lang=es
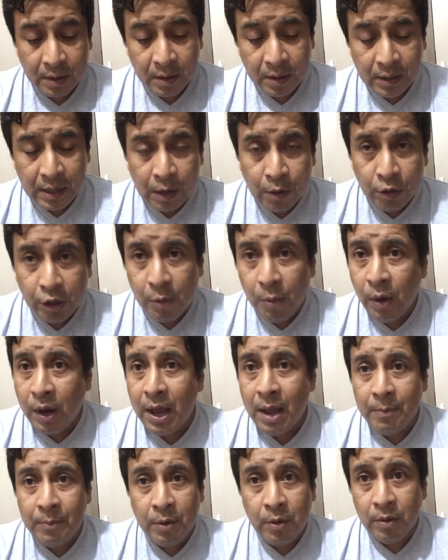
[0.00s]
Y el último
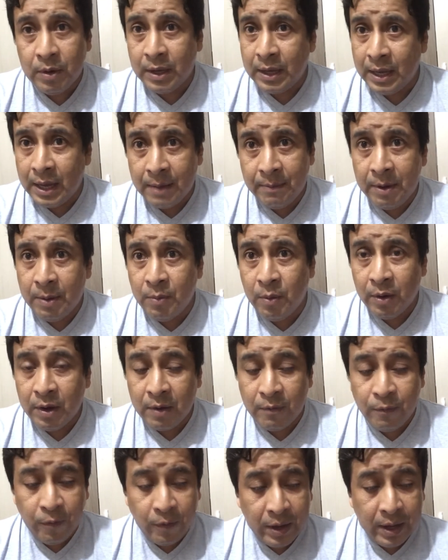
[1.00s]
cambio, que ya vimos que
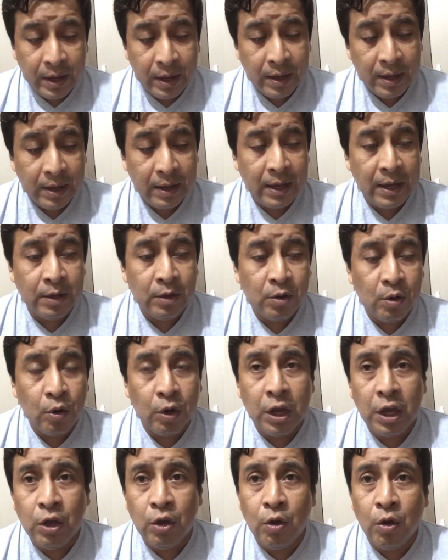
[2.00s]
fue que entró
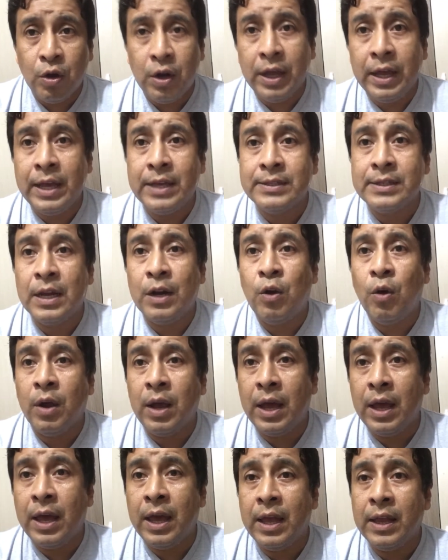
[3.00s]
Quiñones y salió
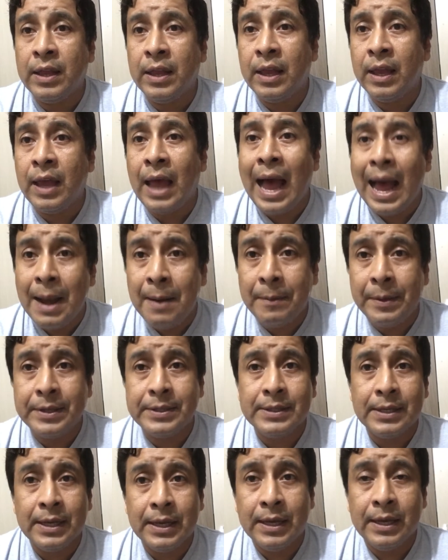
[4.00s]
este, Alves.
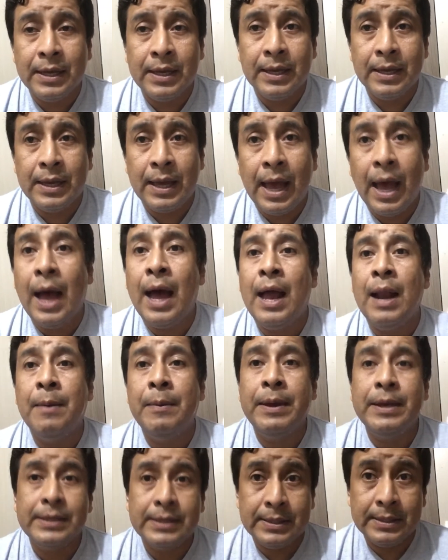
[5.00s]

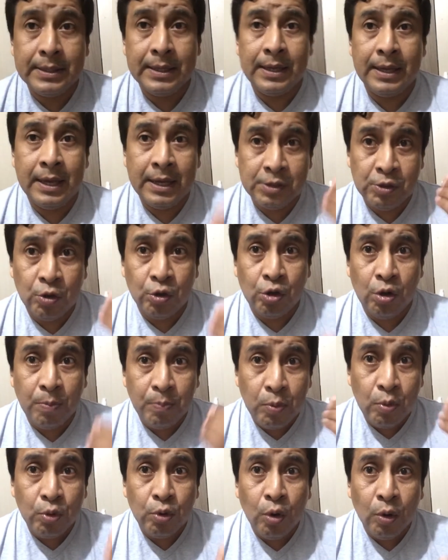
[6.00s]
Alves es otro
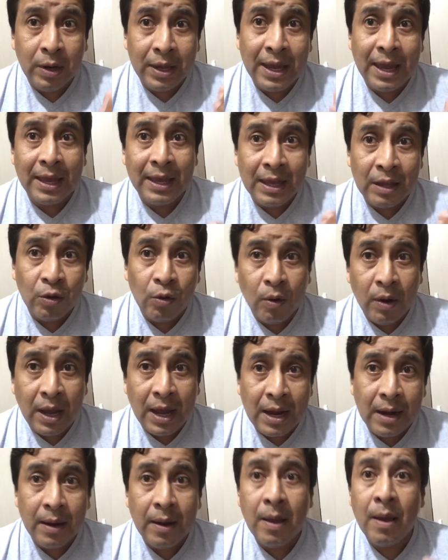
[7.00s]
punto que hay que
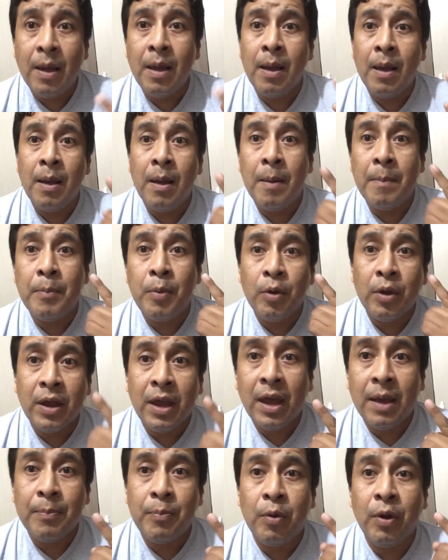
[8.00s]
tocar. ¿Por
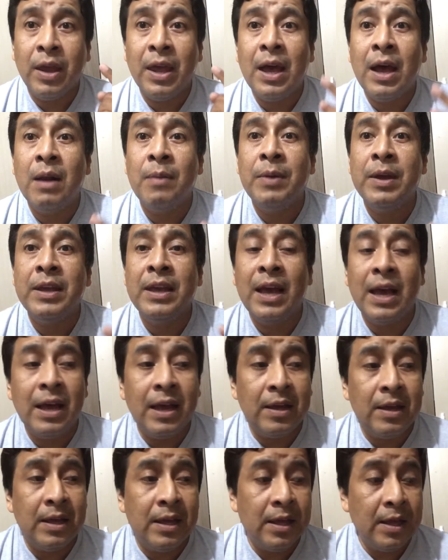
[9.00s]
qué? Porque Alves ya
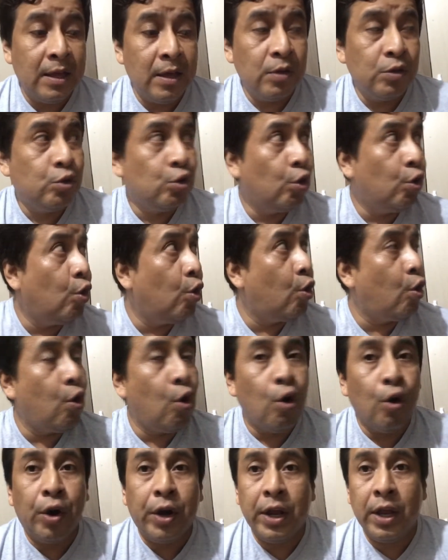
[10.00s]
solo
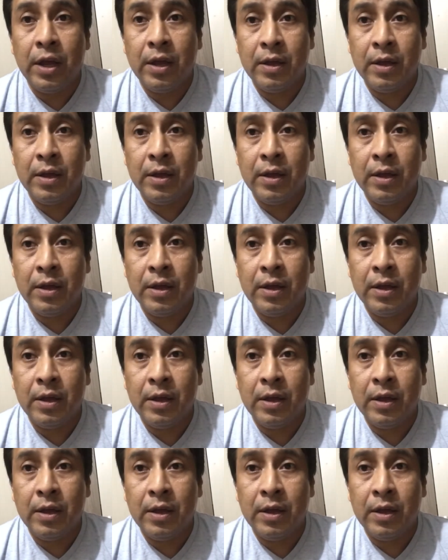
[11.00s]
corre.